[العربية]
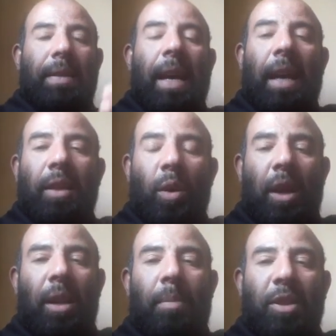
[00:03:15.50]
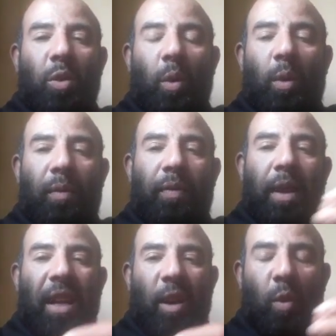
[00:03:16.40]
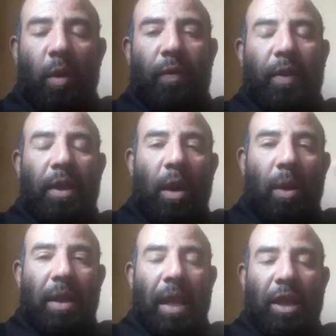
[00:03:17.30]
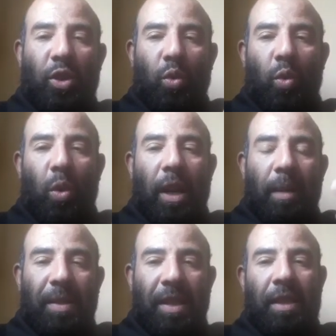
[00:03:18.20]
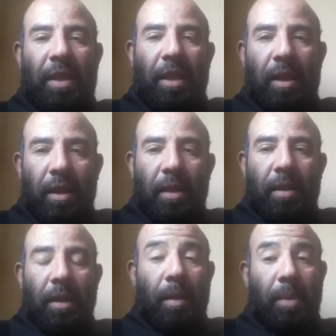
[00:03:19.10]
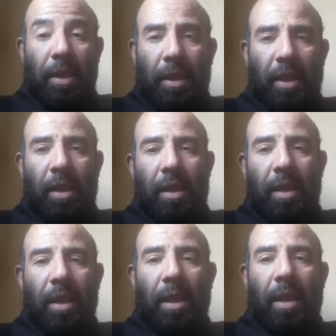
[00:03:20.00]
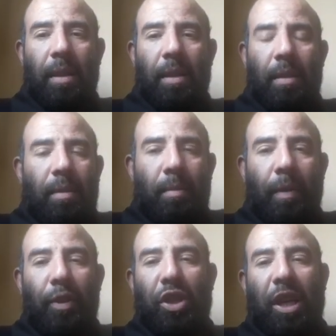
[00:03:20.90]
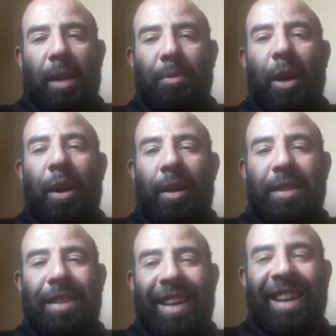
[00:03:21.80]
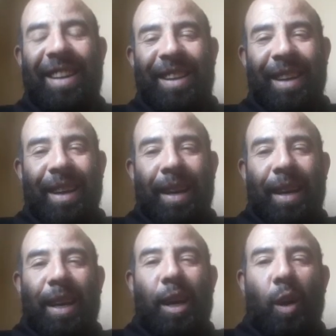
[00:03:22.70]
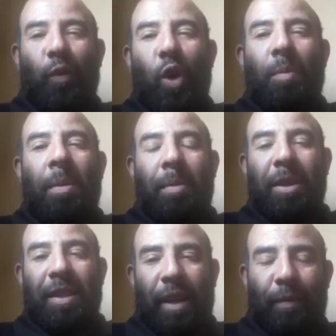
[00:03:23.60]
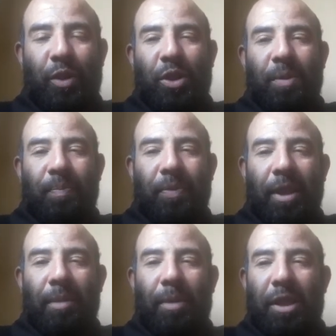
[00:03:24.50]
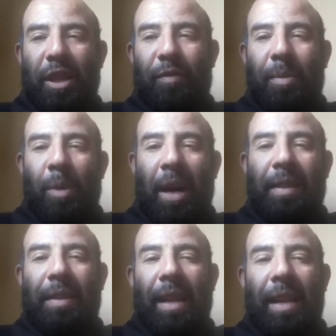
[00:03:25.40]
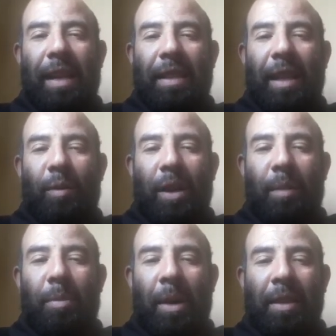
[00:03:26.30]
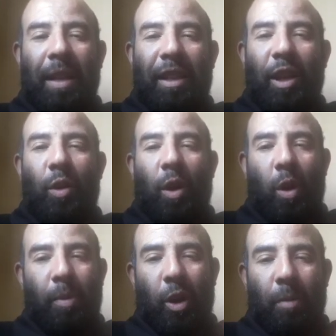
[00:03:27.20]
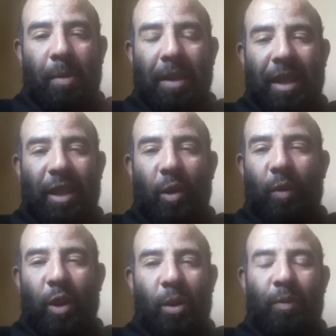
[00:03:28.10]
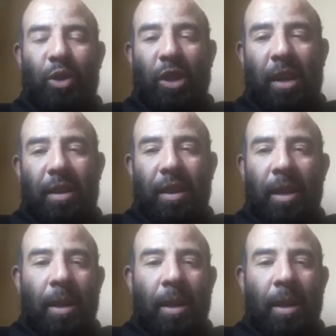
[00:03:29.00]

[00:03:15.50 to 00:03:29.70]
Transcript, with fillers: زاد يقول لي مصروف الخروف في الدورة الثلاث شهور 50 جنيه 50 جنيه مفيش الكلام ده خالص نهائي الخروف يوم ما بيصرفش بيصرف بمعدل يعني لو كان بمعدل كيلو لو هو بياكل بمعدل كيلو في اليوم في الشهر